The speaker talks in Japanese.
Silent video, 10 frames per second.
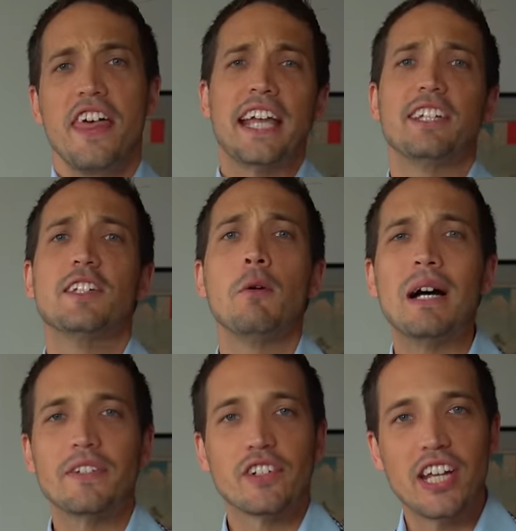Thank you so
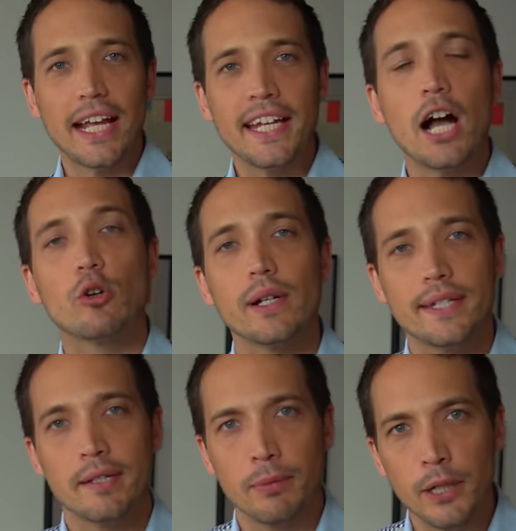much for checking out
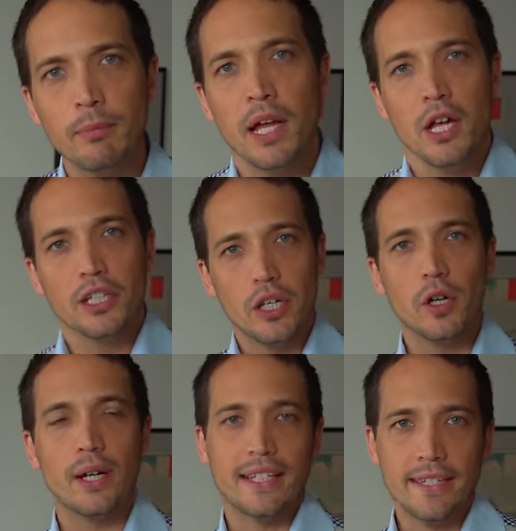Chris's room. 今日
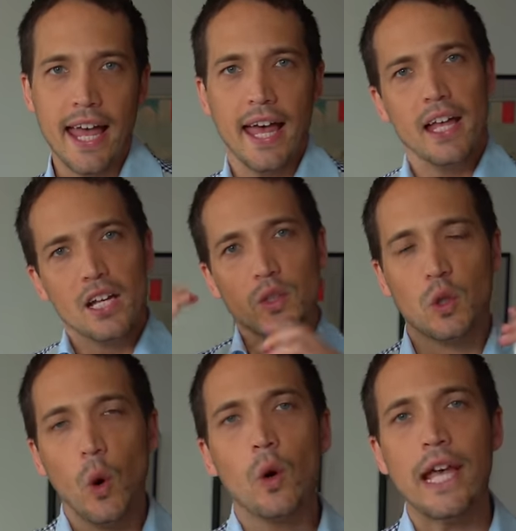はですね、
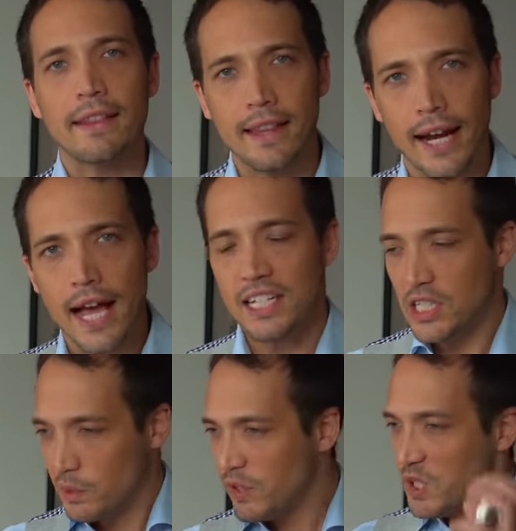どうやったら
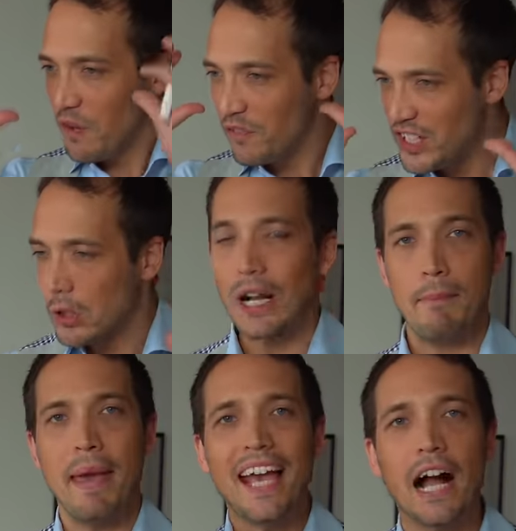自分のビジョンが
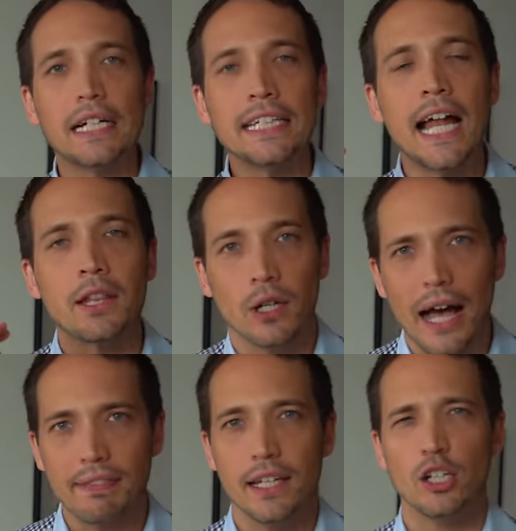明確になるの
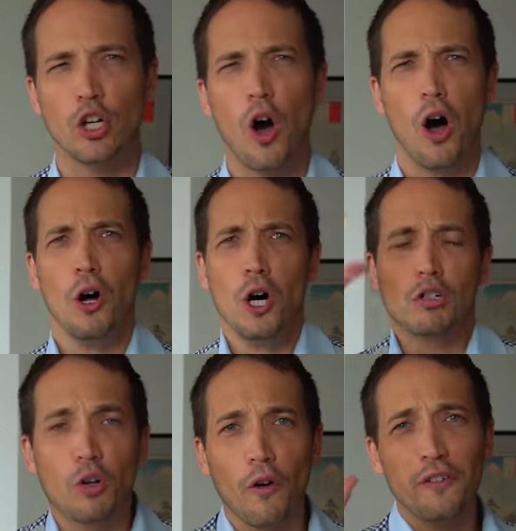かっていうのを
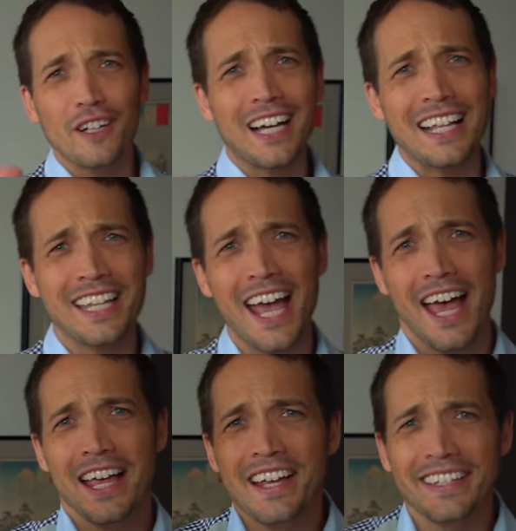5分間で
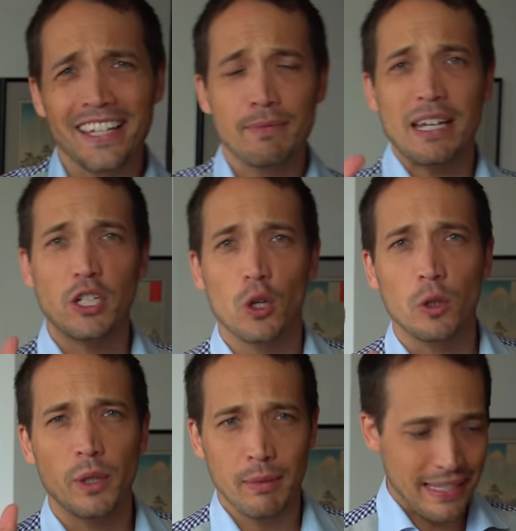説明しよう
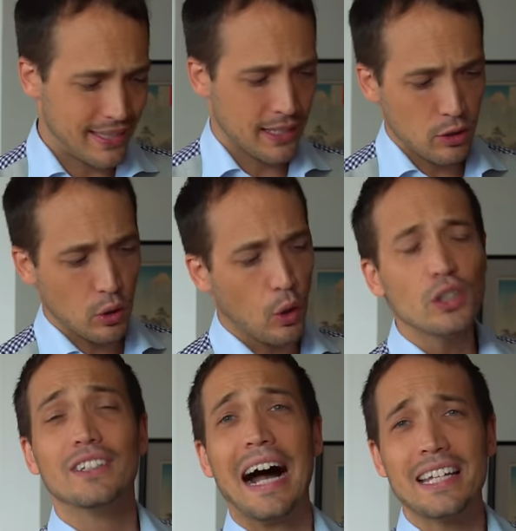と思います。で、ちょっと5
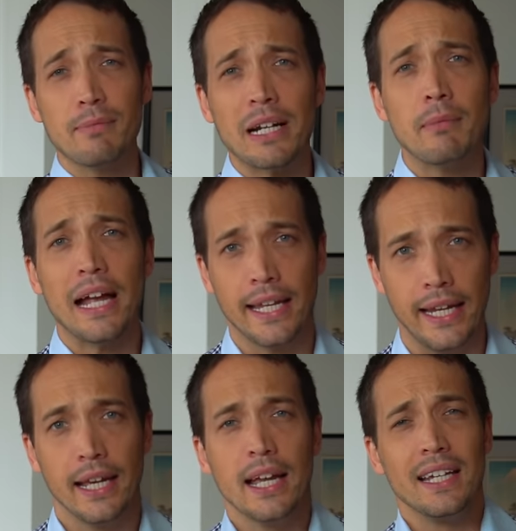分始まる前
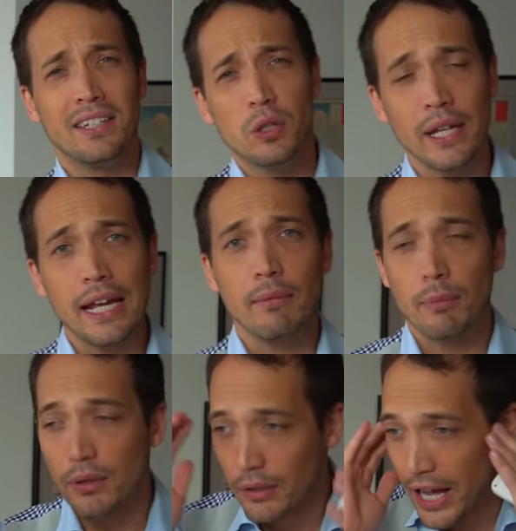に、一応ね、今
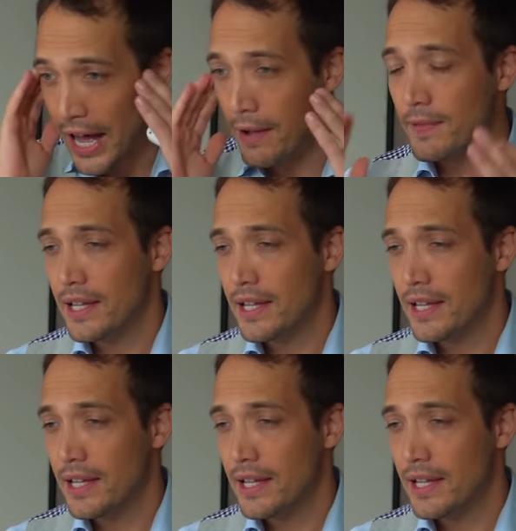僕は、